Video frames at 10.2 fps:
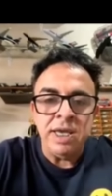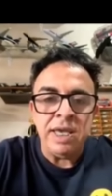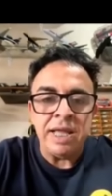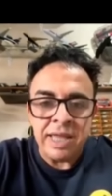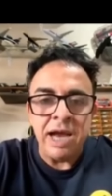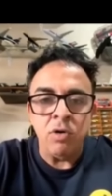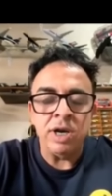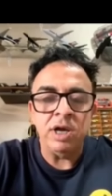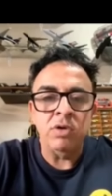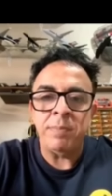E até
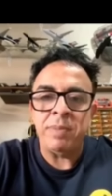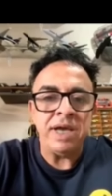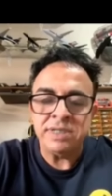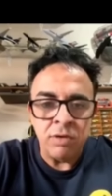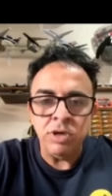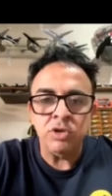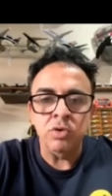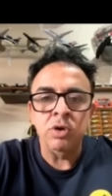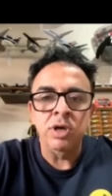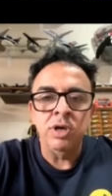agora o rapaz não
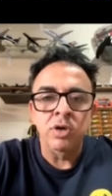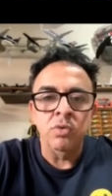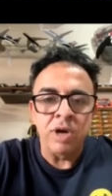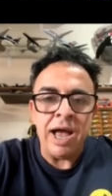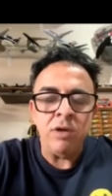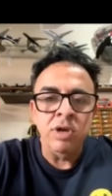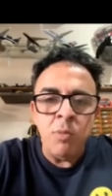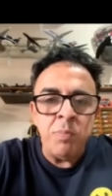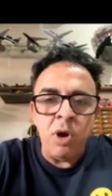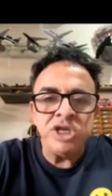quitou o carro.
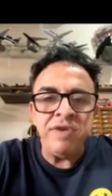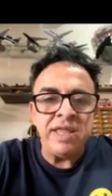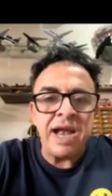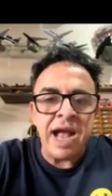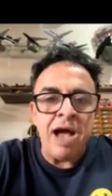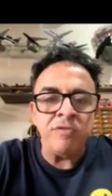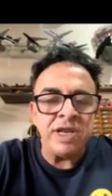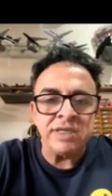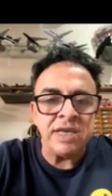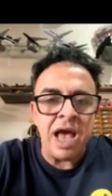Não pode vender carro
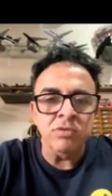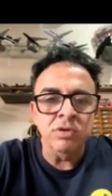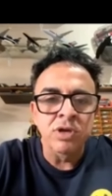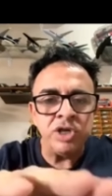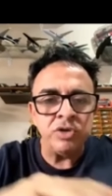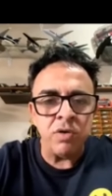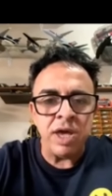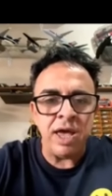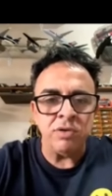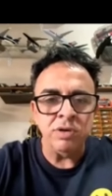financiado. É isso que eu
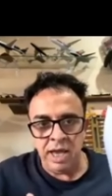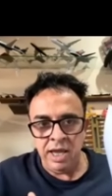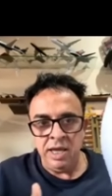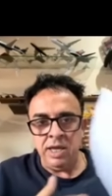quero. É.